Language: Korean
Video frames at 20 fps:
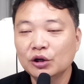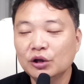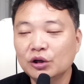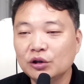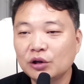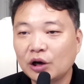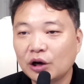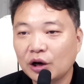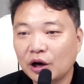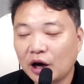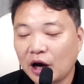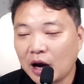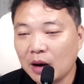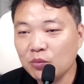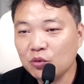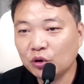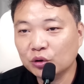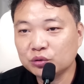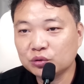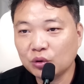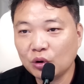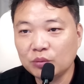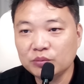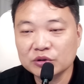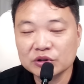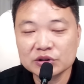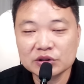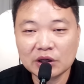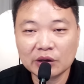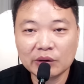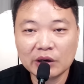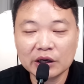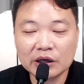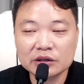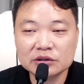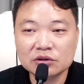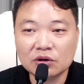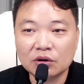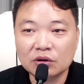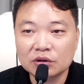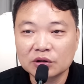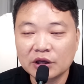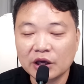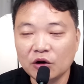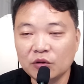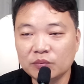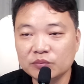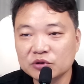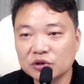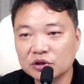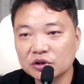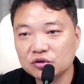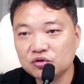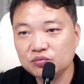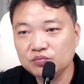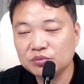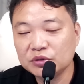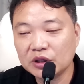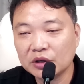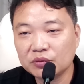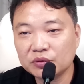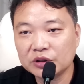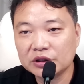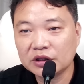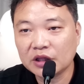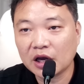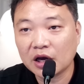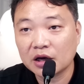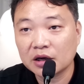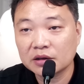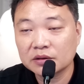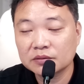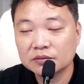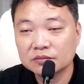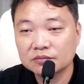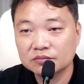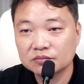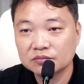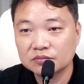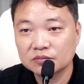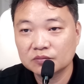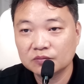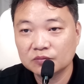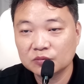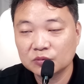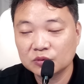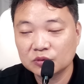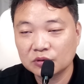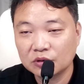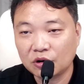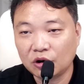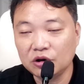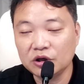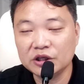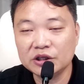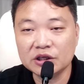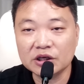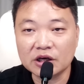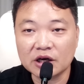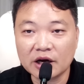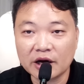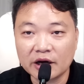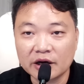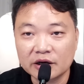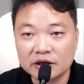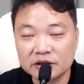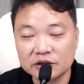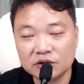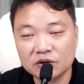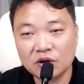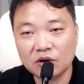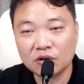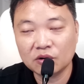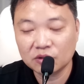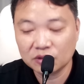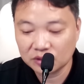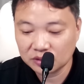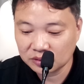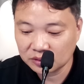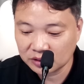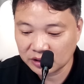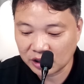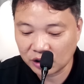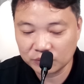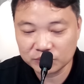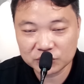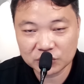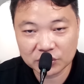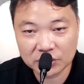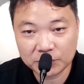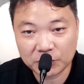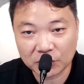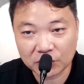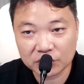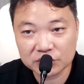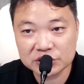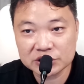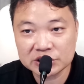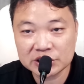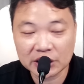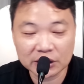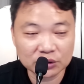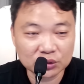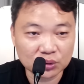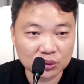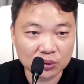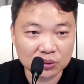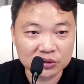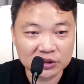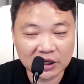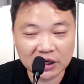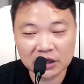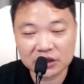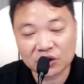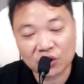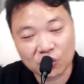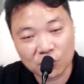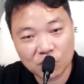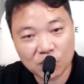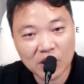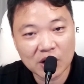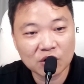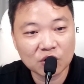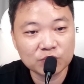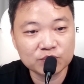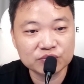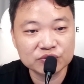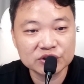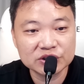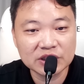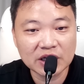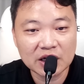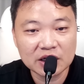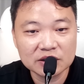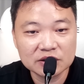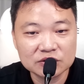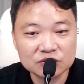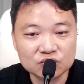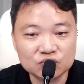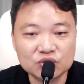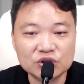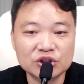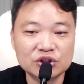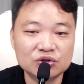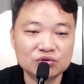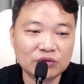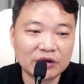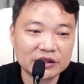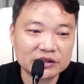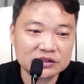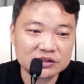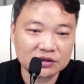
아무것도 없는 상황에서 개업령이 준비되고 있다. 걸리니까 이거 계엄령이 벌어지지 않도록 내가 경고한 것뿐이다? 웃기지도 않죠.